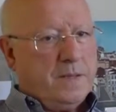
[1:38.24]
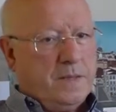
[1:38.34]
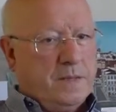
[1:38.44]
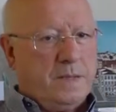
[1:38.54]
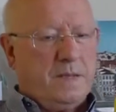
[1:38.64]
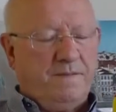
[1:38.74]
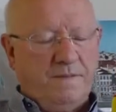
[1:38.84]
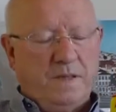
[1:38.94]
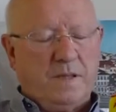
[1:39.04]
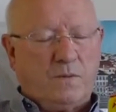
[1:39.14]
eh, em
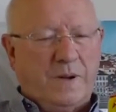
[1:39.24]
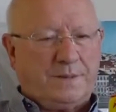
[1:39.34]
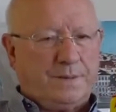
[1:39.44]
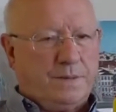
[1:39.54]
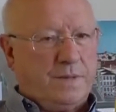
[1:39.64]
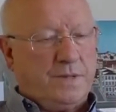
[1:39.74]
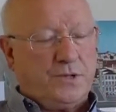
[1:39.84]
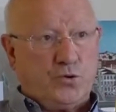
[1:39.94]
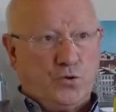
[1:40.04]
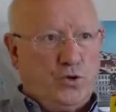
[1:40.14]
24 de
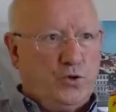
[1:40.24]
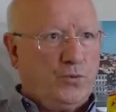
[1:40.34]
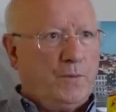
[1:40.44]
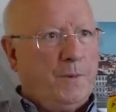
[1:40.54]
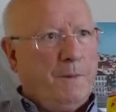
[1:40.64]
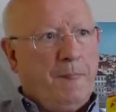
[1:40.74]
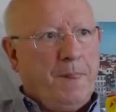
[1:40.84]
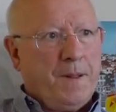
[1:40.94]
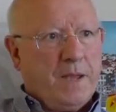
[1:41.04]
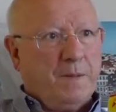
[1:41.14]
julho
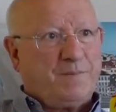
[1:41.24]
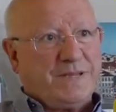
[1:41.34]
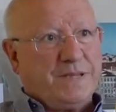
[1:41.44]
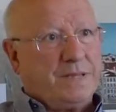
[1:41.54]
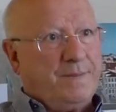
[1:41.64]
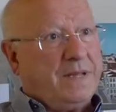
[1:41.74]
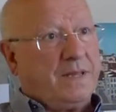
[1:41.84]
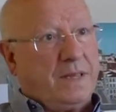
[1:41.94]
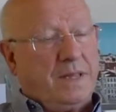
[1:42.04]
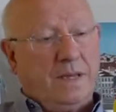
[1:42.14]
e
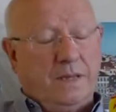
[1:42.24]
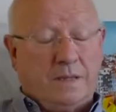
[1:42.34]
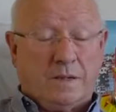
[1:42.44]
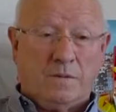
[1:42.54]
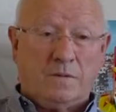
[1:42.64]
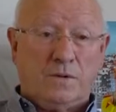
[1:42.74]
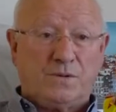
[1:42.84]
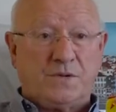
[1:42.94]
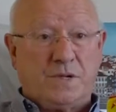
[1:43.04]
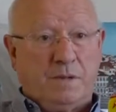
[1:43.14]
precisamente daí, com
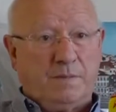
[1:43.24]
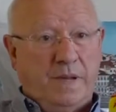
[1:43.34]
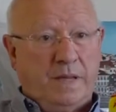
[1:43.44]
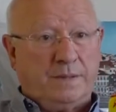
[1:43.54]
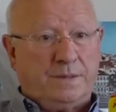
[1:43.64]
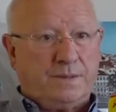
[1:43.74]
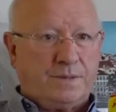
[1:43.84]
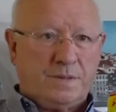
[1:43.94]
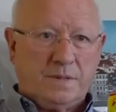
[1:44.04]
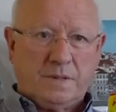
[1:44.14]
outros
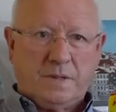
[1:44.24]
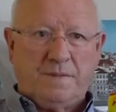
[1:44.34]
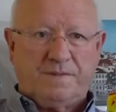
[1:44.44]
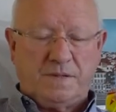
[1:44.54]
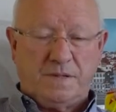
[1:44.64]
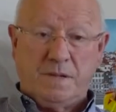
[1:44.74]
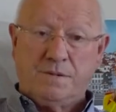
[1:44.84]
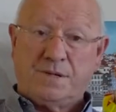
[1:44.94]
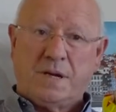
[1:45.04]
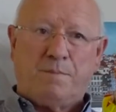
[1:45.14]
elementos que
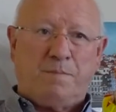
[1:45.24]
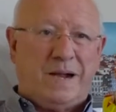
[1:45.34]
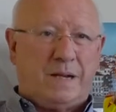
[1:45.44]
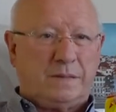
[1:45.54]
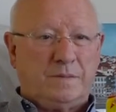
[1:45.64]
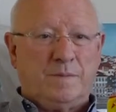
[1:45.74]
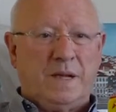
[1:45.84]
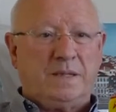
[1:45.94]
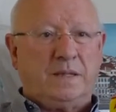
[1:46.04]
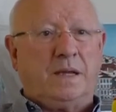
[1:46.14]
faziam já parte de
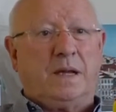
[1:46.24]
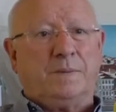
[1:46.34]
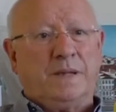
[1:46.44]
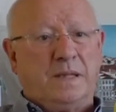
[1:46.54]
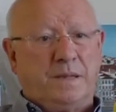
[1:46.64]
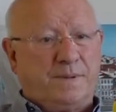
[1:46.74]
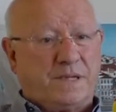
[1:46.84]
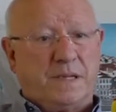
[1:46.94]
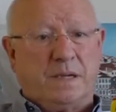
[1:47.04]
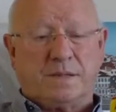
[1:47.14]
uma antiga banda de
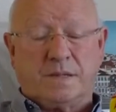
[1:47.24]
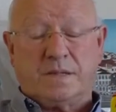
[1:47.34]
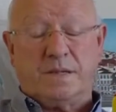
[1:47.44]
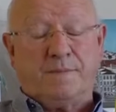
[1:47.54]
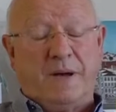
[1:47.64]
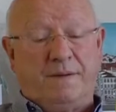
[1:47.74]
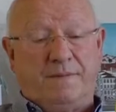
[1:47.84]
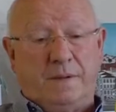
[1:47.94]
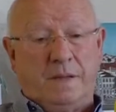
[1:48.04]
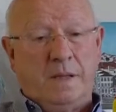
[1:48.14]
Barcelos que se
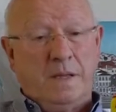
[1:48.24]
chamava